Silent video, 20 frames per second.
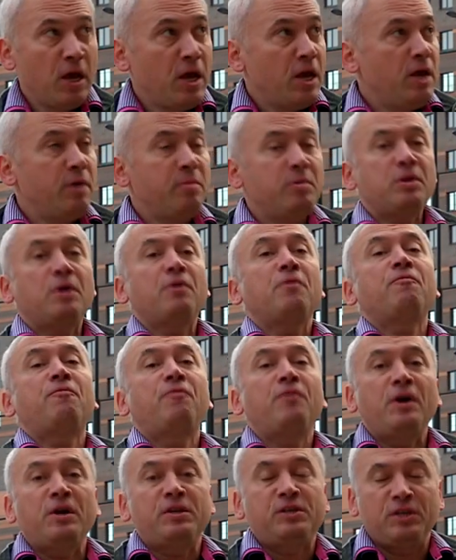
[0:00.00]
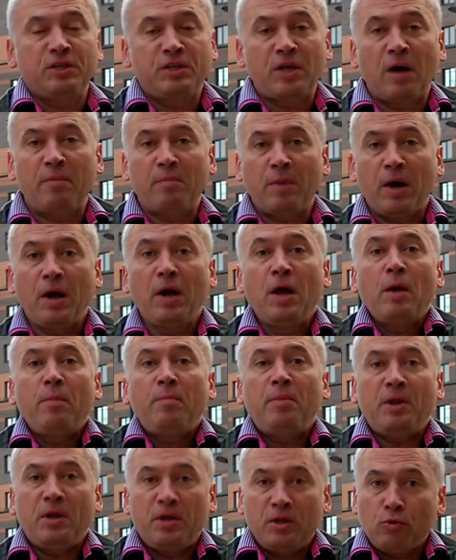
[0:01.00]
И именно в эти дома
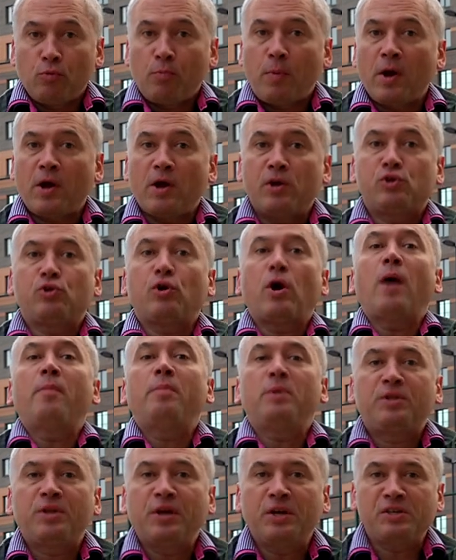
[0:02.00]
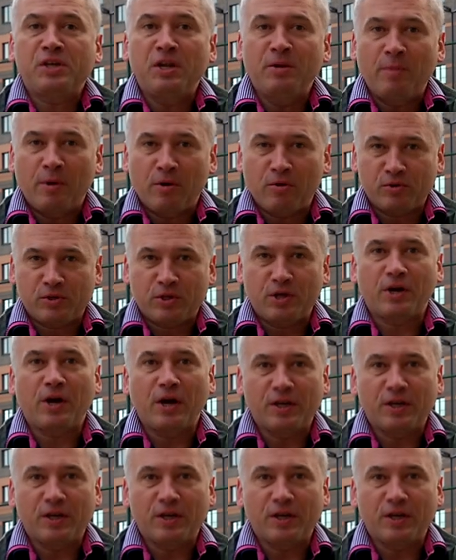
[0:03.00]
переедут пока еще обитатели Морозских